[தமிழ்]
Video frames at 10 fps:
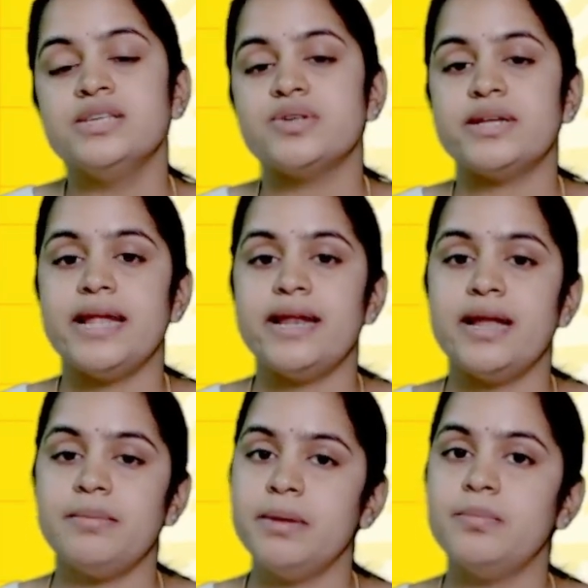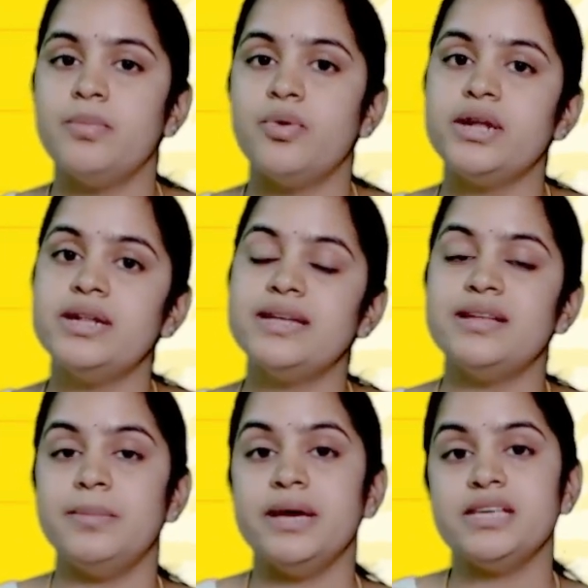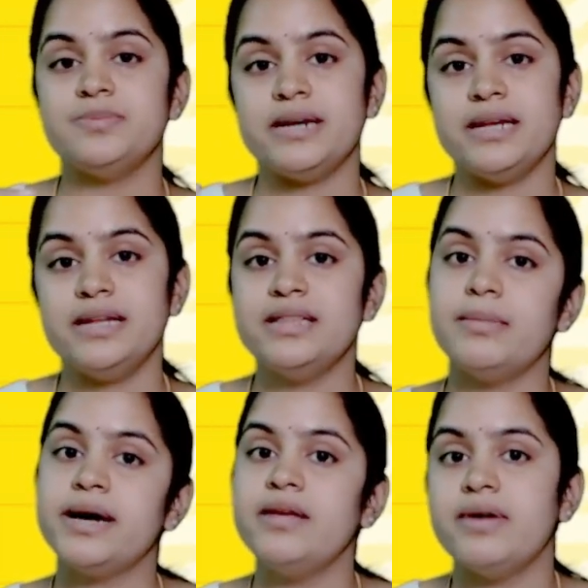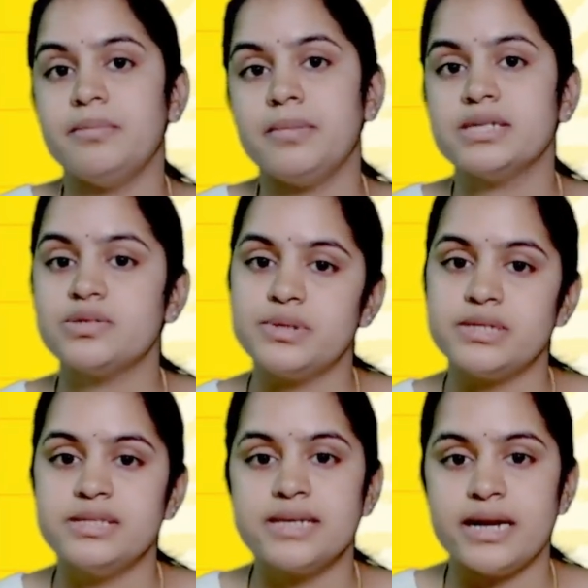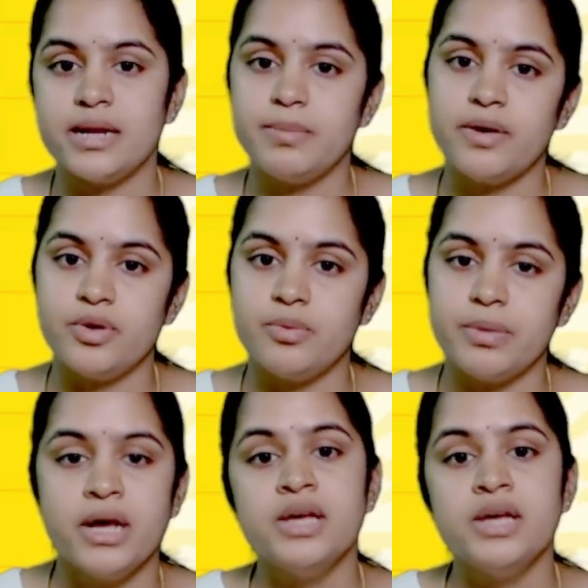ஸோ அதெல்லாமே எல்லாமே இம்பார்ட்டன்ட் அதை பேஸ் பண்ணிவிட்டு இந்த மாதிரி ஒன் மார்க்ஸ் கொஸ்டின்ஸ் கண்டிப்பாக வரும்ப்பா